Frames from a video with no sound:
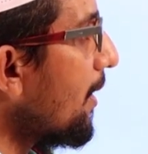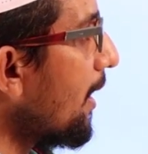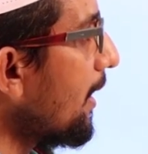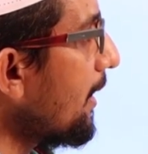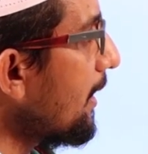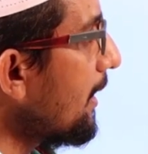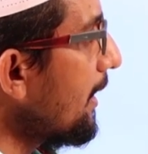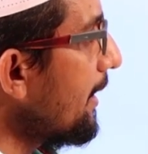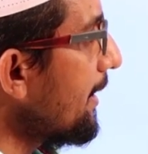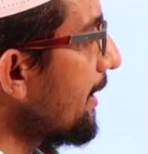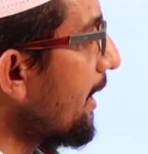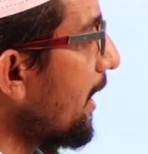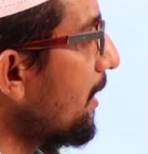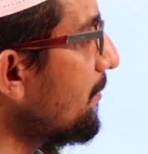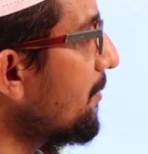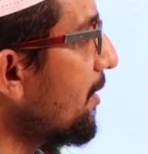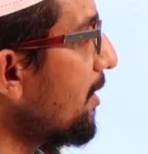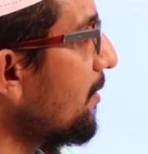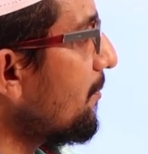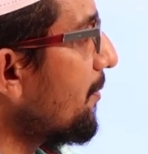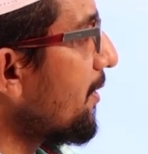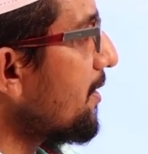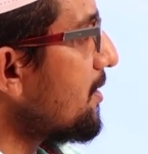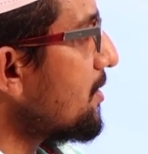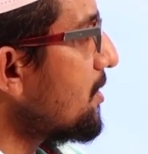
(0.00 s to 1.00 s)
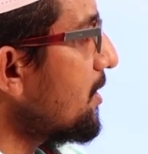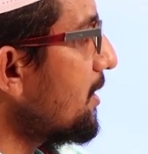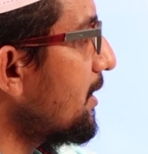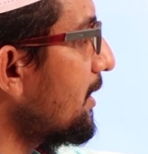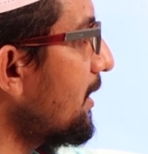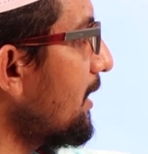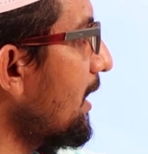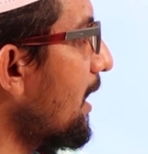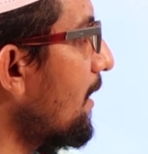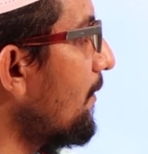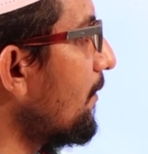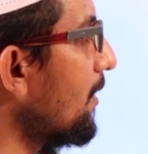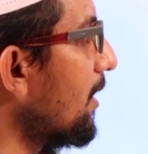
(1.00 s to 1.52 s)
மக்களின் அனுமதி பெற்று
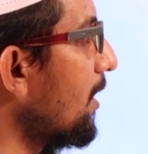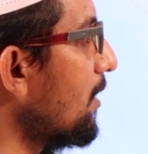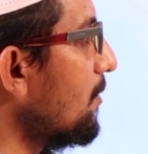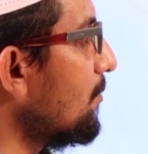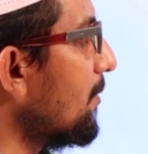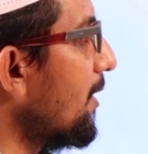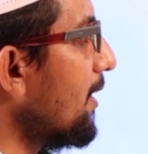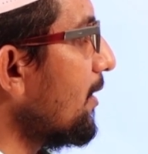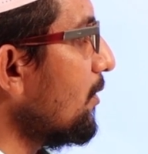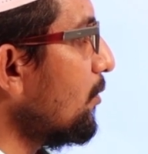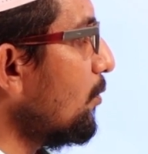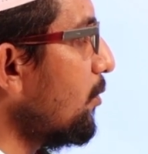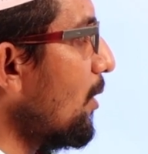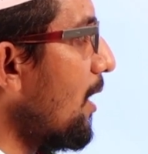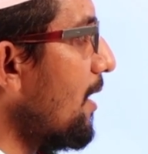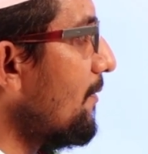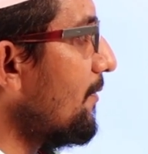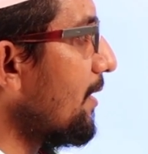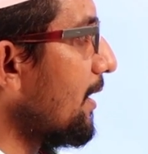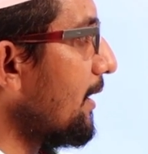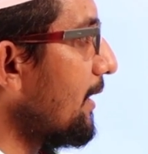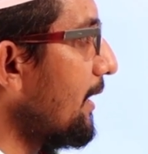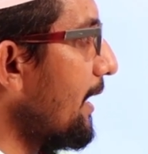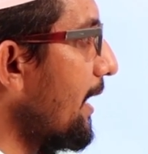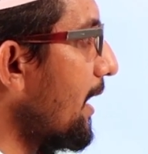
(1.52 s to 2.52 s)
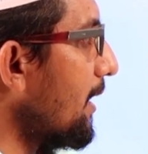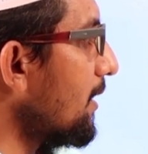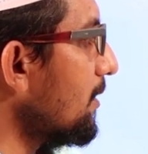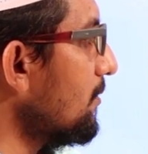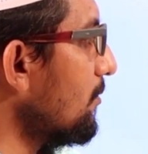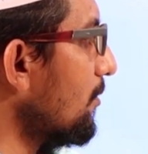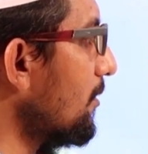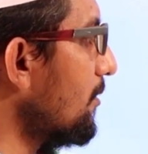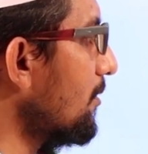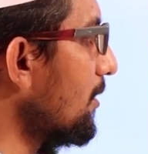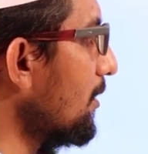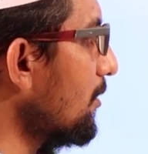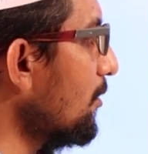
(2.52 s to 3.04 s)
அவர்களது மருத்துவ ஆவணங்களை
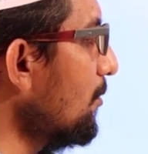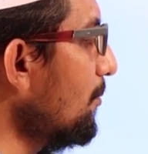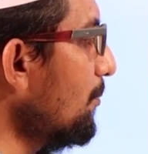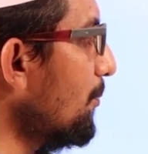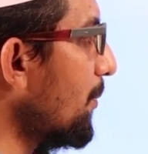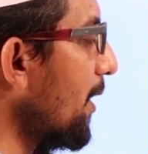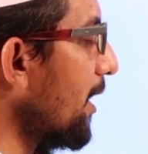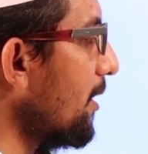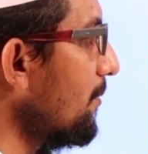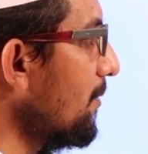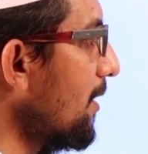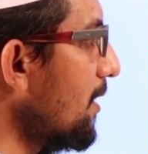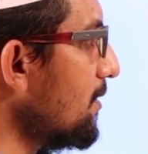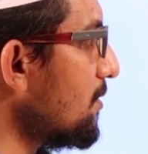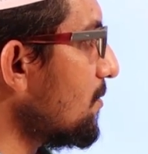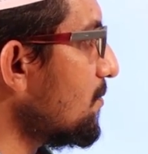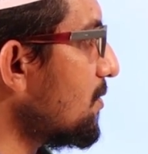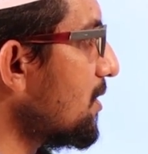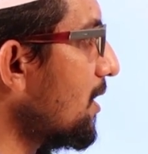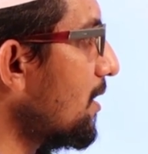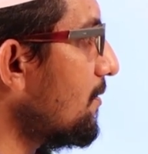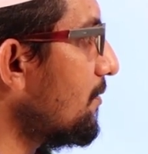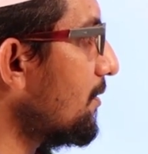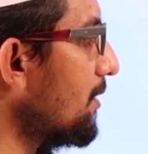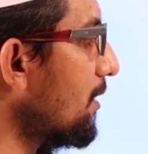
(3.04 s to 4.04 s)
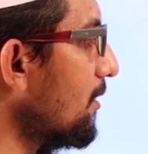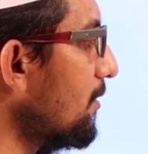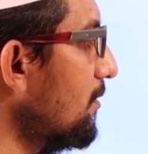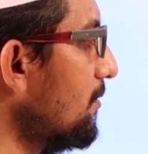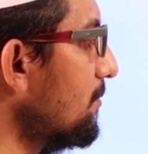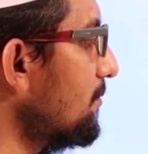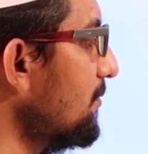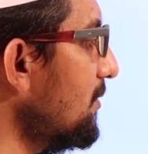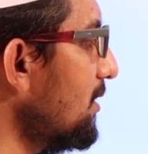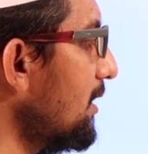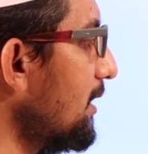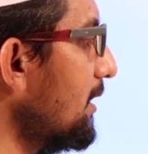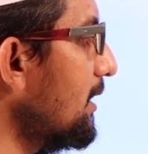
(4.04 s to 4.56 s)
அணுகுவதற்கும் பரிமாற்றம்
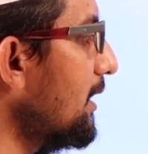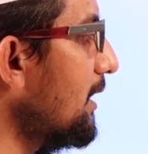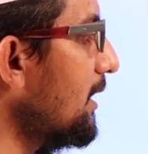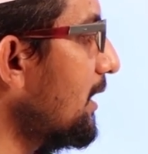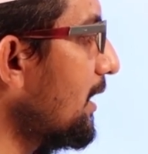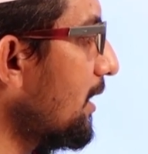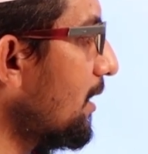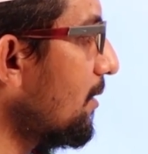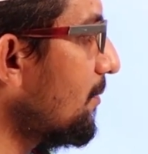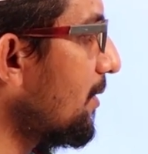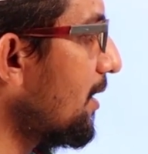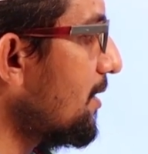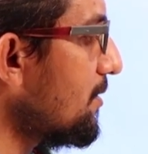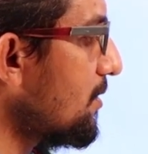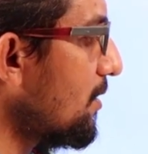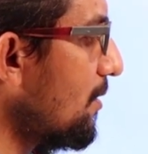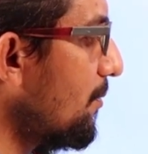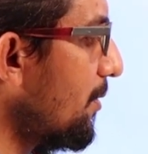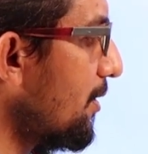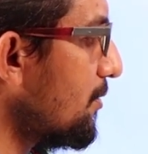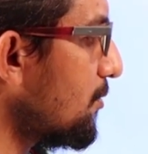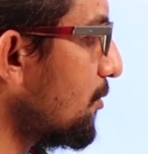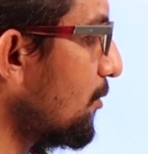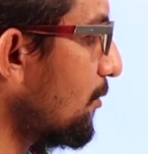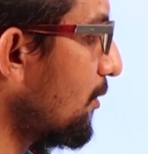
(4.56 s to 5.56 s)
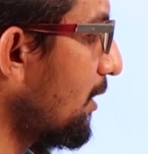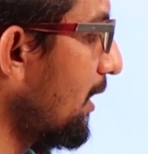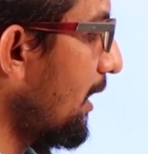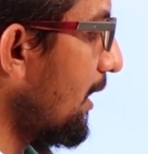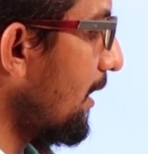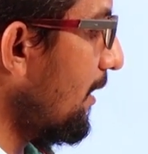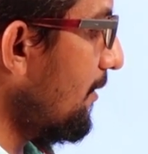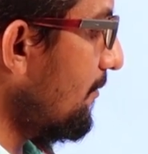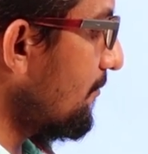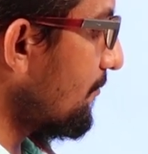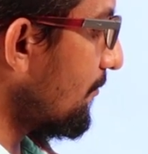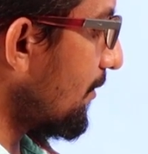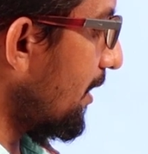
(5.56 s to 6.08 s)
செய்வதற்கும் இந்த இயக்கம் என்ன செய்யும் அப்படின்னு
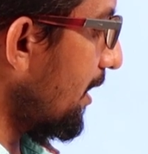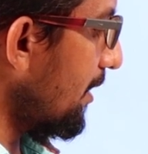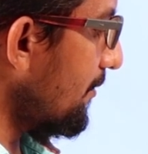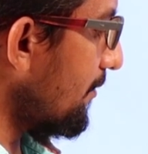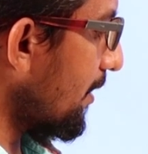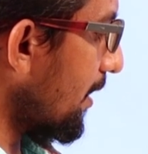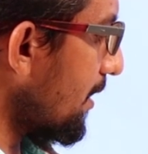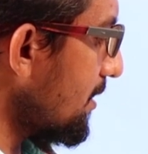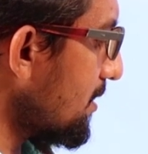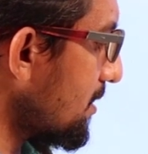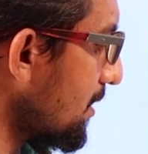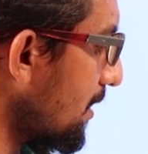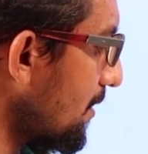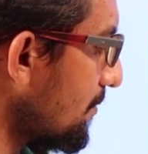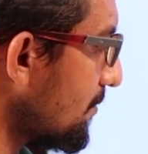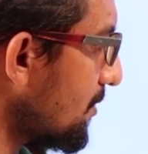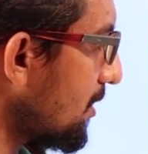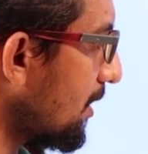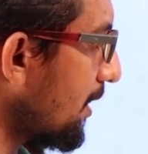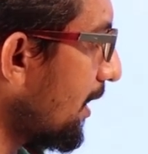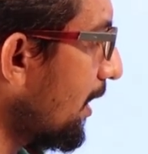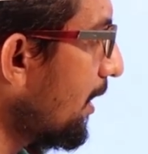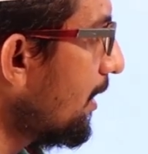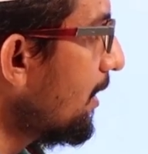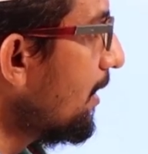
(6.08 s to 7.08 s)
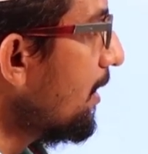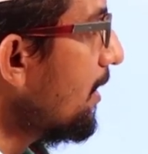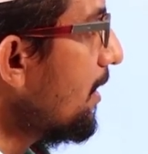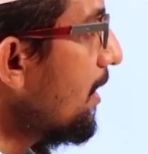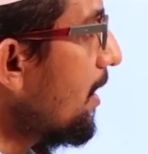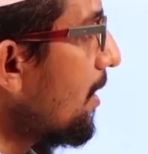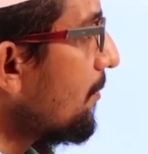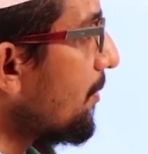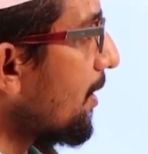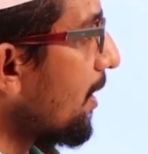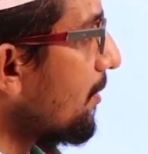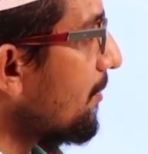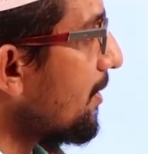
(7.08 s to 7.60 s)
சொன்னால் வழிவகை செய்யும் சரியா
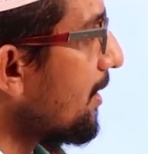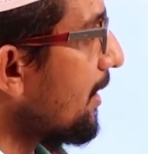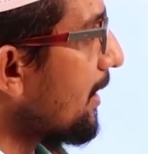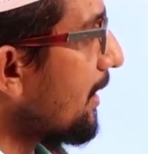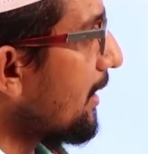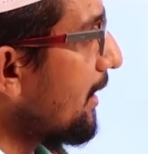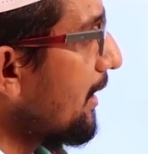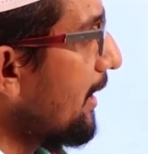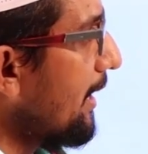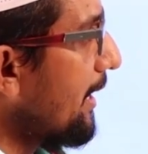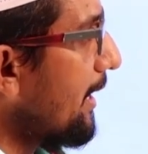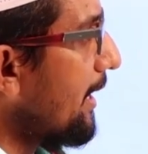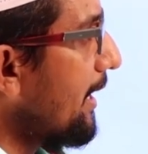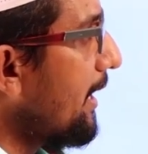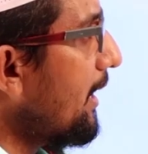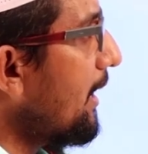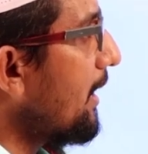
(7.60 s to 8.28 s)
இப்போ நம்ம இந்த இடத்துல